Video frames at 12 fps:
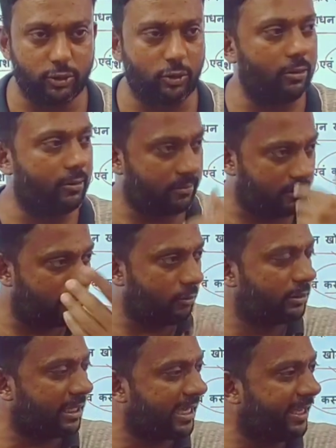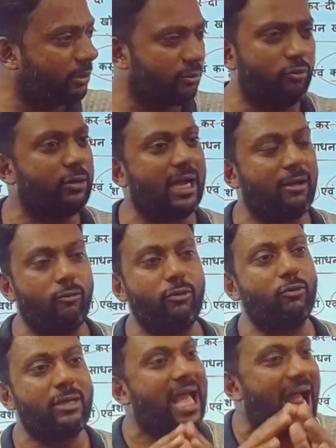जो उधर के हीरो थे उनका
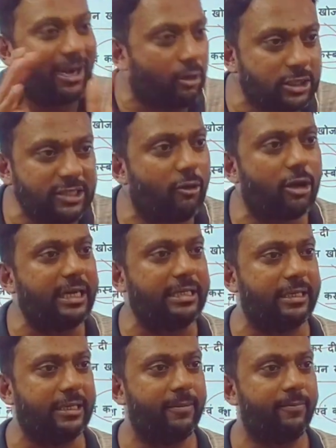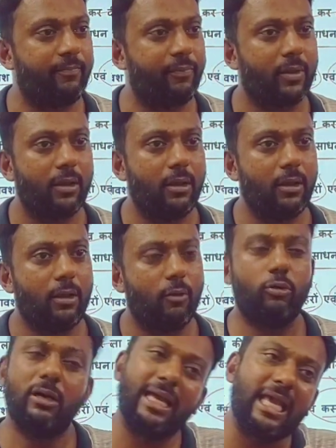उनकी आइडियोलॉजी वॉर नहीं थी
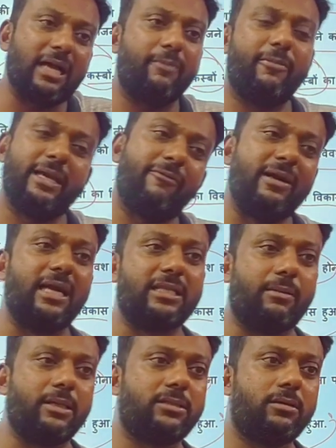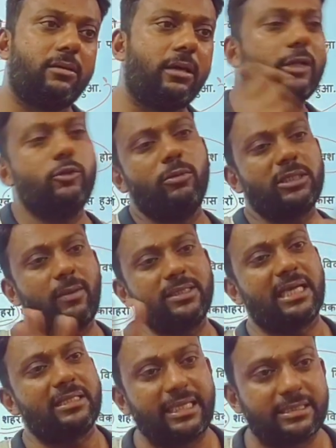उनका एक ही एक ही फंडा था बस हिंदू
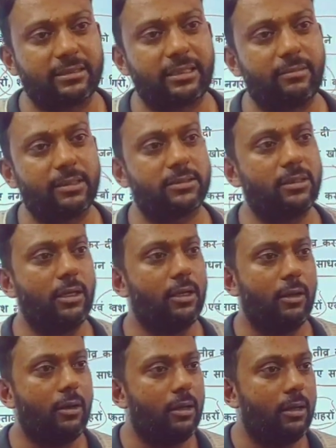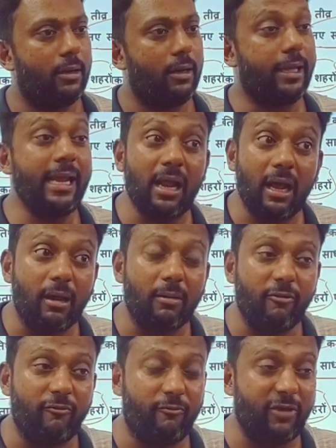मुसलमान साथ ही नहीं सकते बस लेकिन
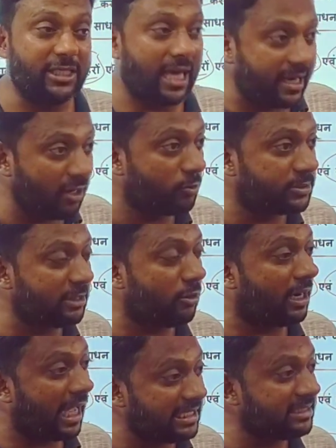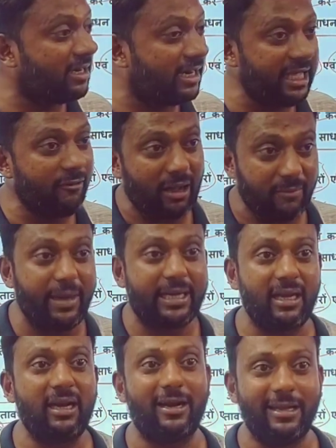वैचारिक रूप से जो लड़ाई जिसे लड़ी है वो
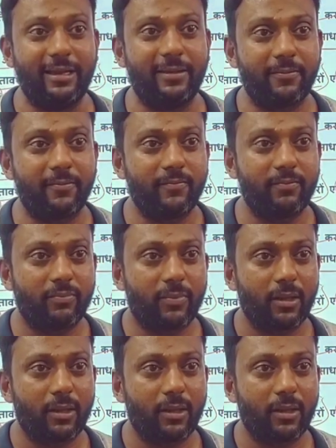अम्बेडकर ने लड़ी है